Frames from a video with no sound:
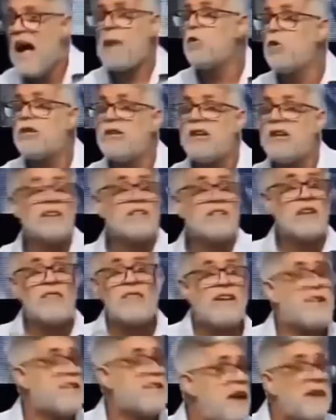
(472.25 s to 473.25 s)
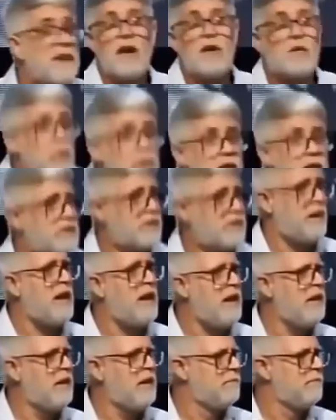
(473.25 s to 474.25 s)
a mudança vai ter que
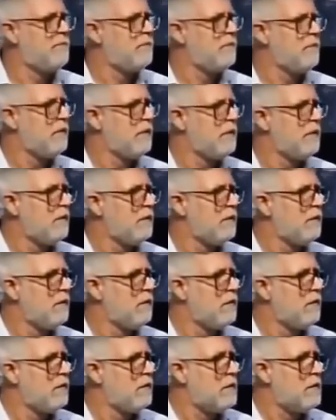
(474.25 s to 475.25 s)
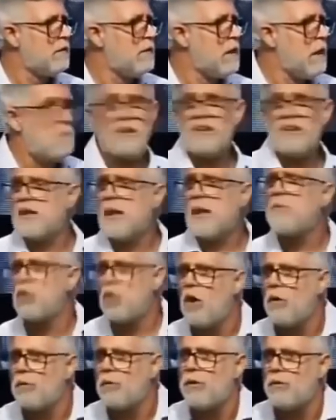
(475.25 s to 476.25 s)
acontecer. Mas sabe
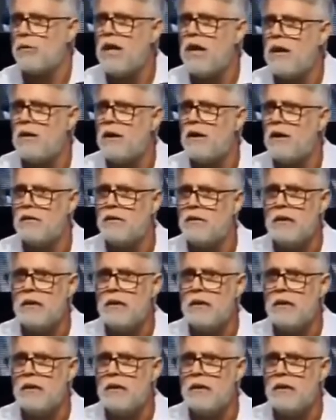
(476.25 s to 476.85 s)
qual é o problema?